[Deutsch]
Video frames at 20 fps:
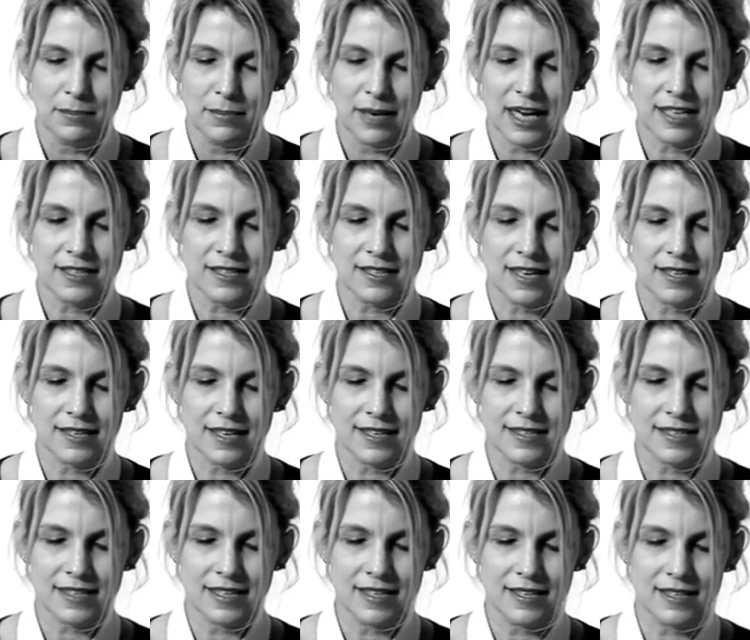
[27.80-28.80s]
Merz hat
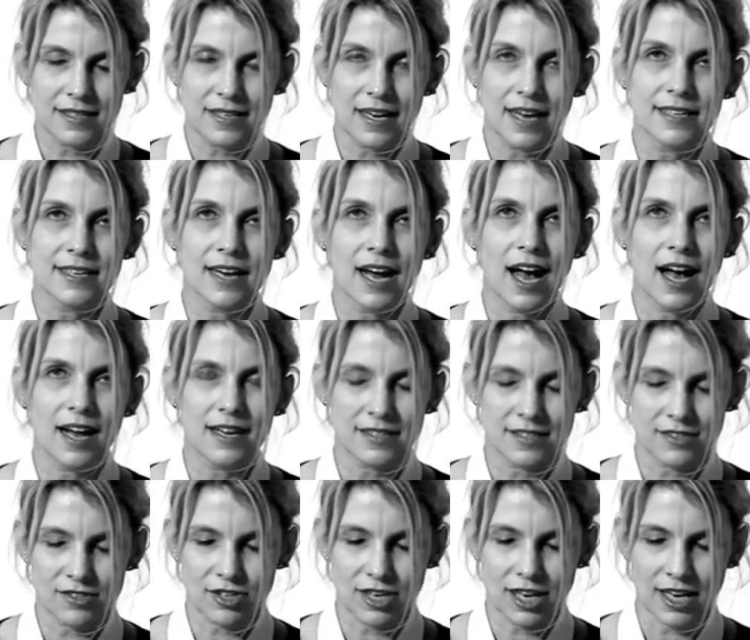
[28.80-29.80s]
als Kind eine
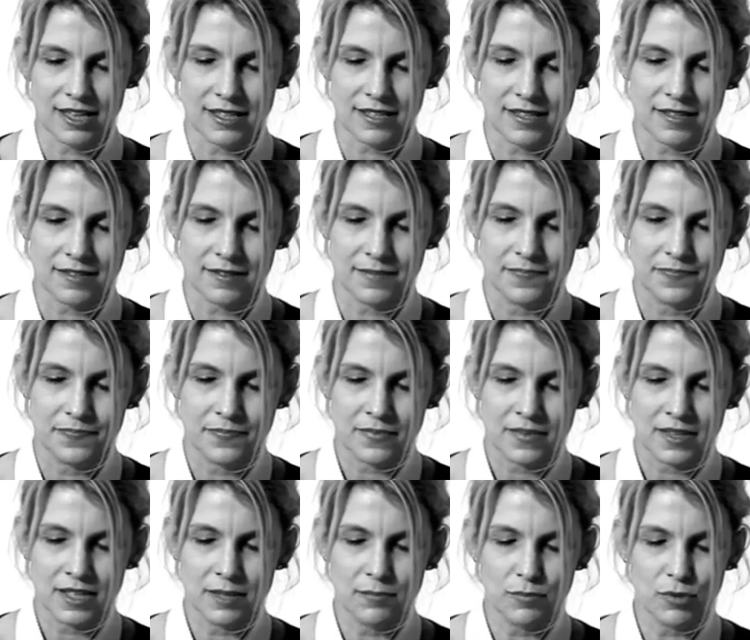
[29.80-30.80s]
Hasenscharte.
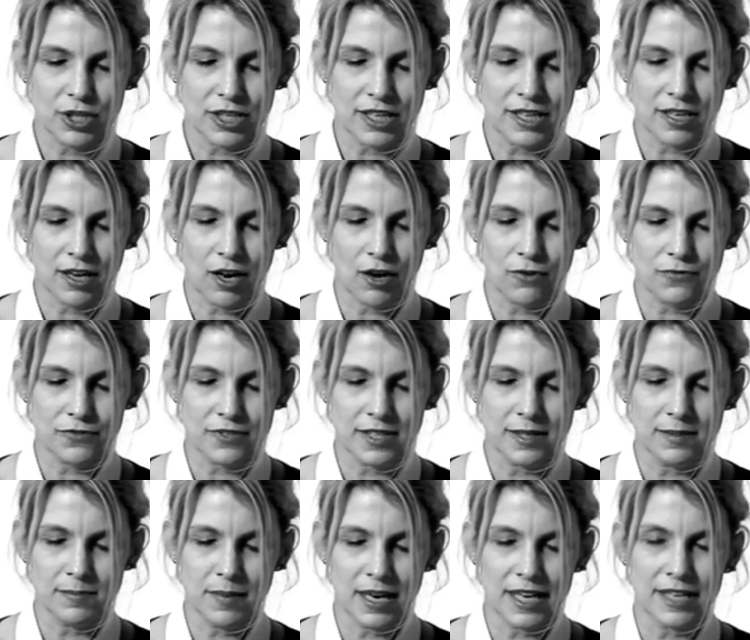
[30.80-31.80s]
Die Mutter kauft
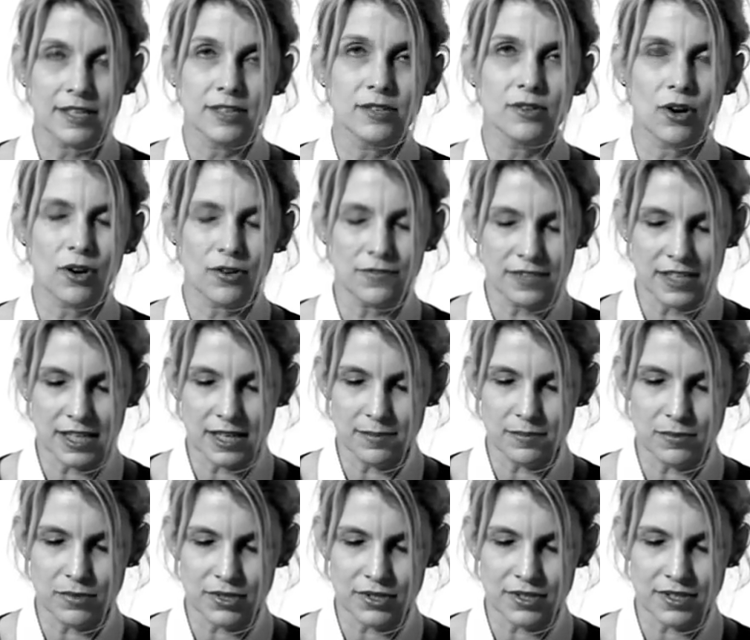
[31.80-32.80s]
ihm eine
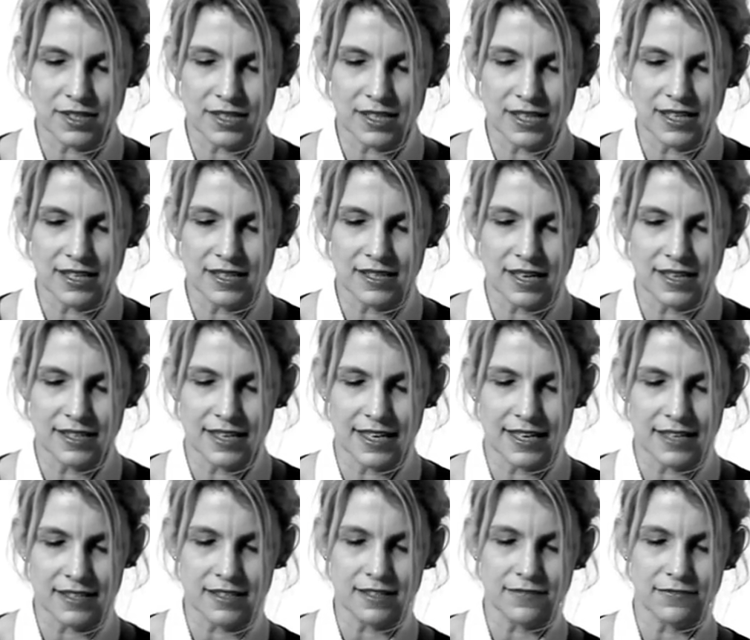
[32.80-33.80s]
Norwegermütze, hinter
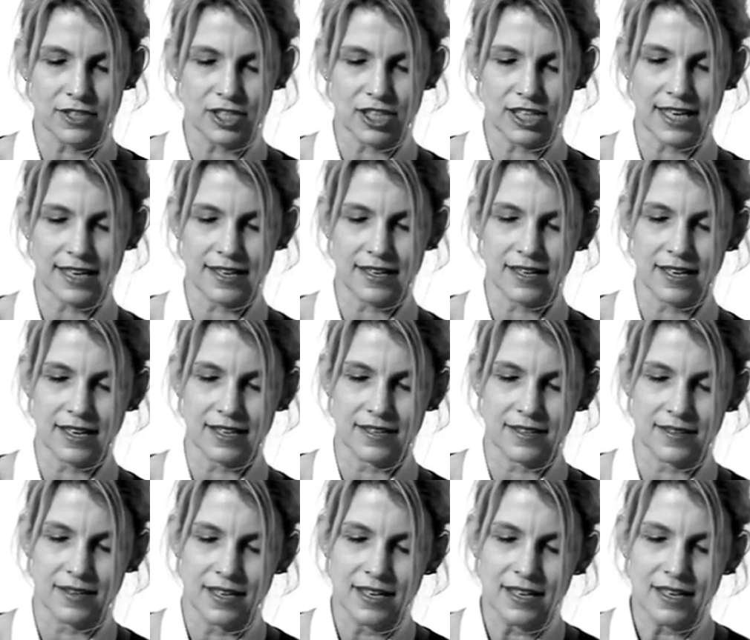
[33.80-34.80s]
der er sie verstecken
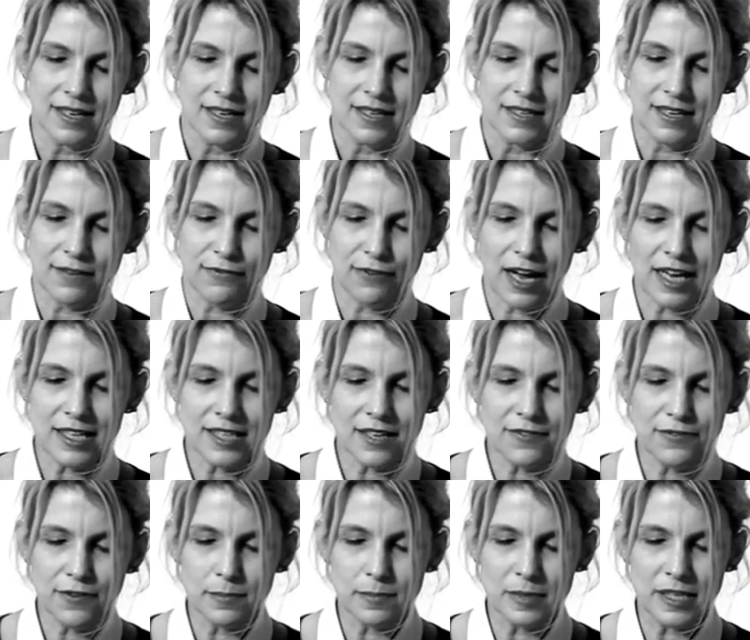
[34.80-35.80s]
kann. Der
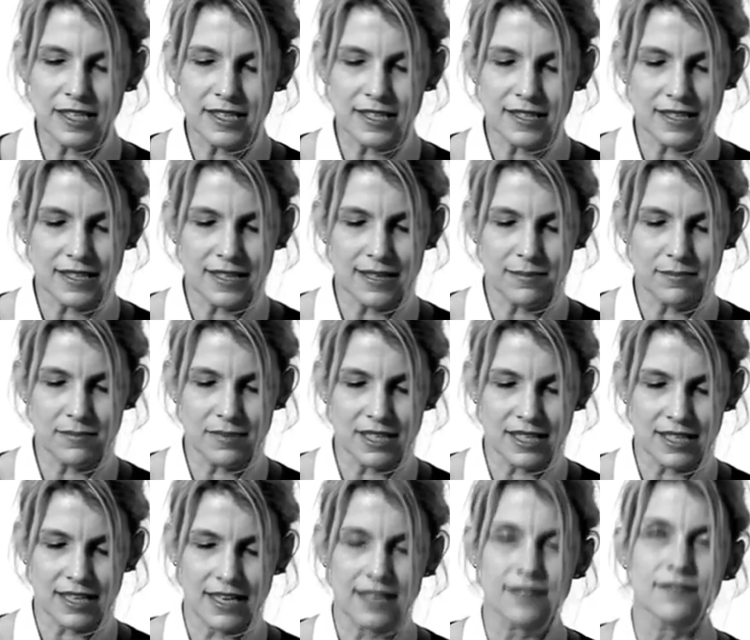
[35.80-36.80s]
Vater verbietet ihm,
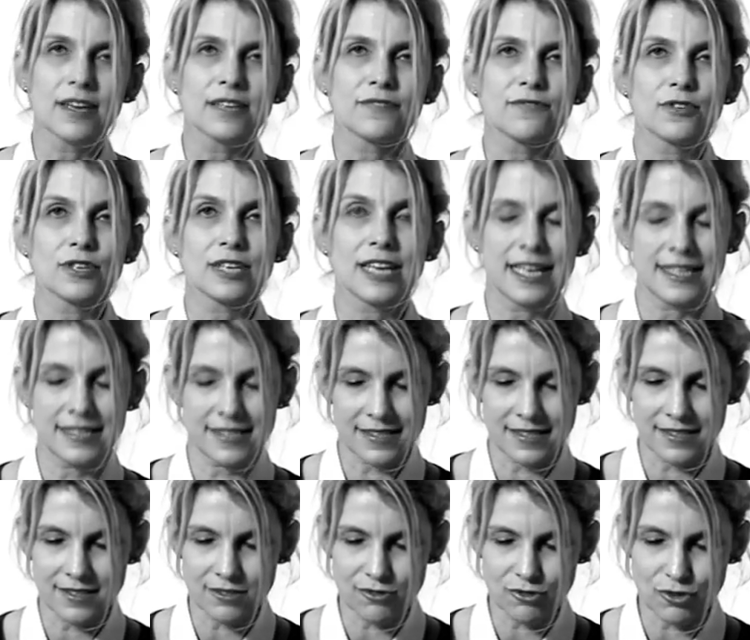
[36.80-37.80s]
in Gegenwart von
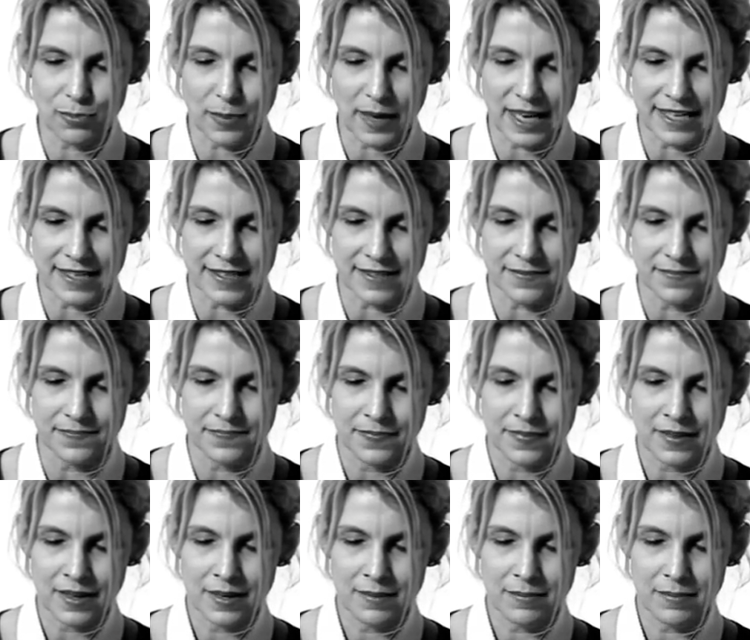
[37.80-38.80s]
Gästen zu sprechen.
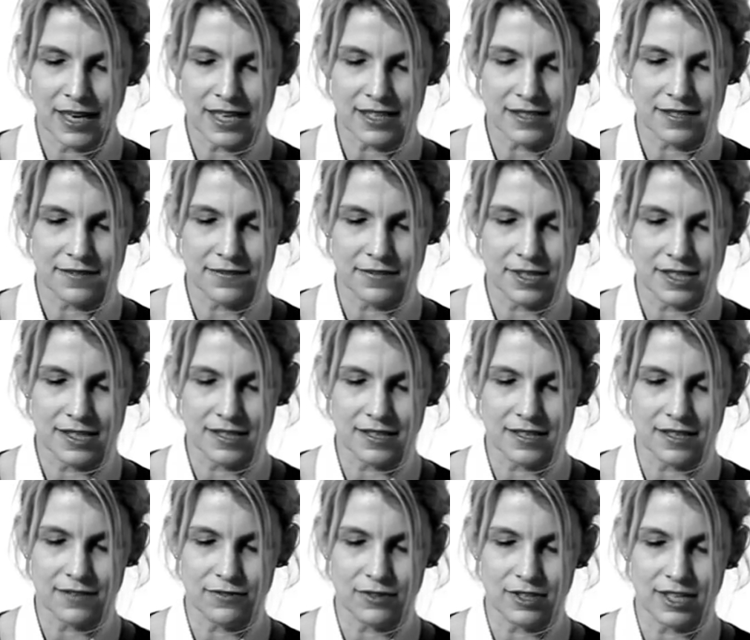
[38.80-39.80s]
Merz wird
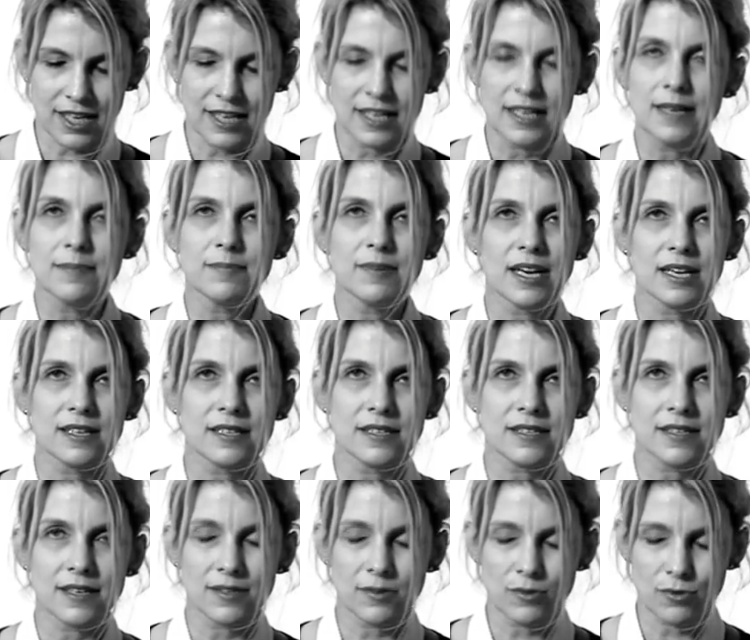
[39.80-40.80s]
sich davon ein Leben lang
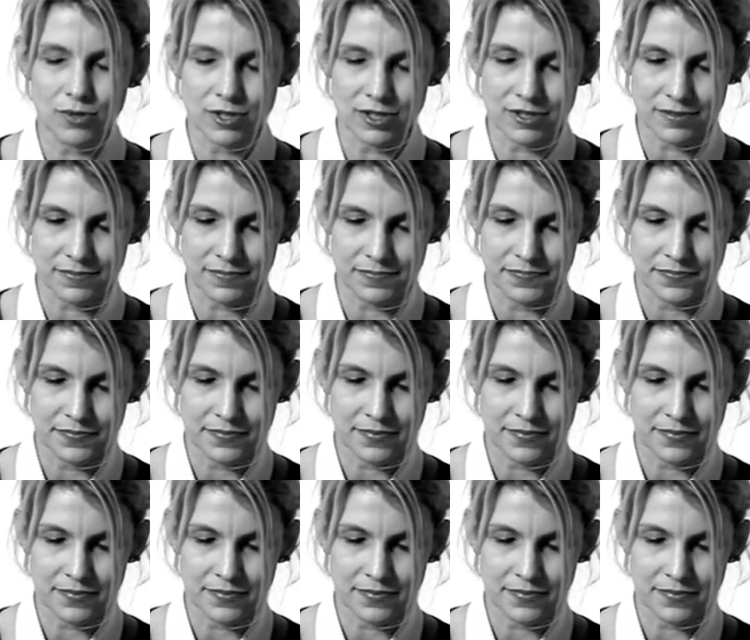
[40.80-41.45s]
nicht erholen.